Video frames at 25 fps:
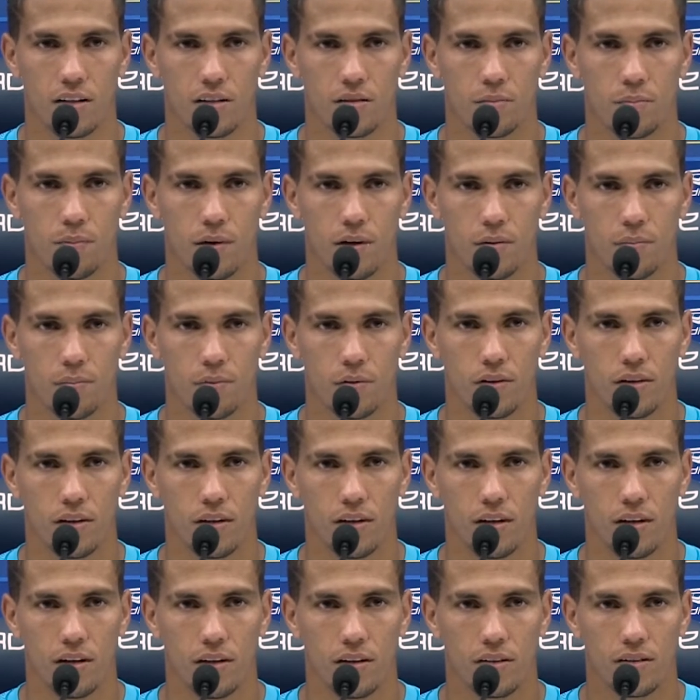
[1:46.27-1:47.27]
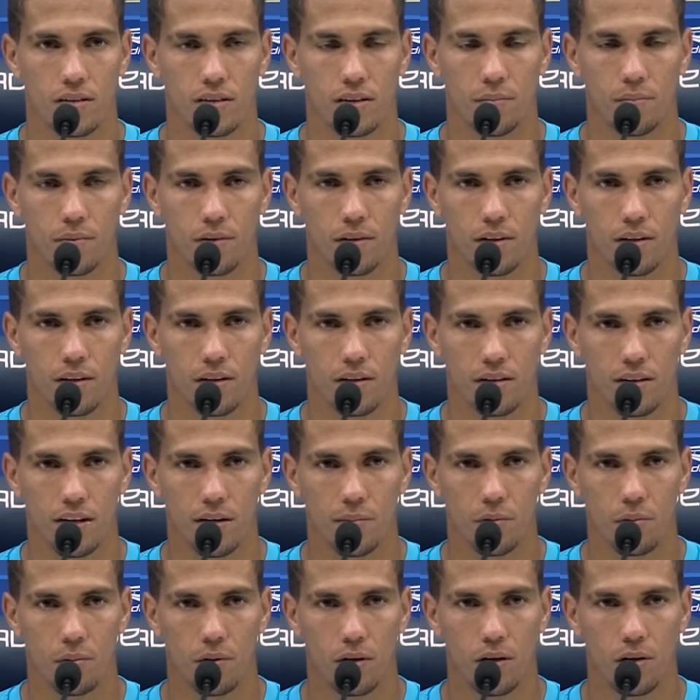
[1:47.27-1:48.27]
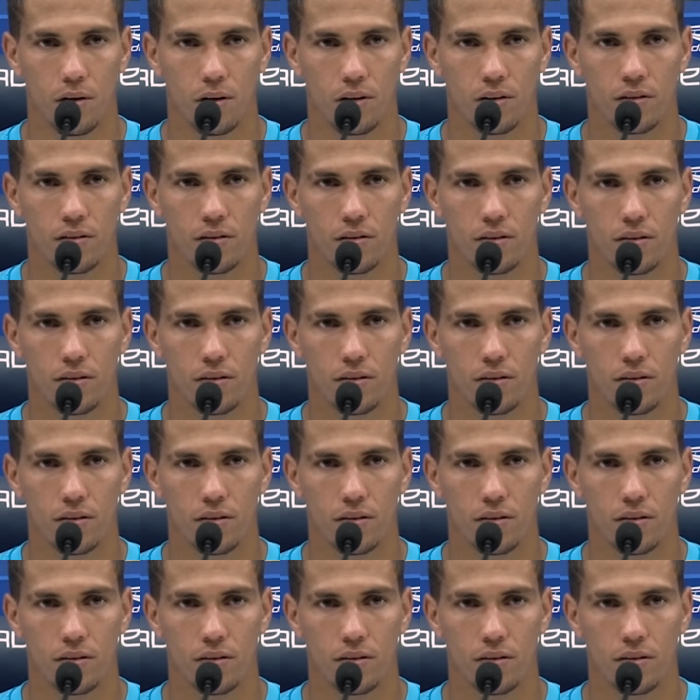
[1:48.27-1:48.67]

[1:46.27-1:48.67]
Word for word: Espero poder sempre dar meu melhor.